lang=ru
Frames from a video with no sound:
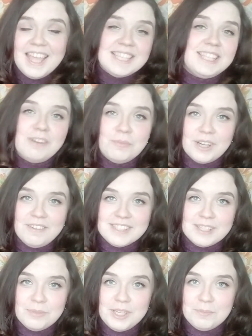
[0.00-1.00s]
Если вам
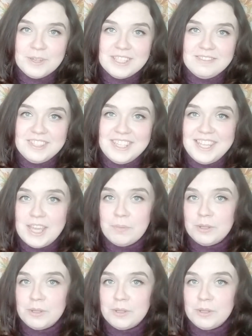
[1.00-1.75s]
нравятся мои произведения,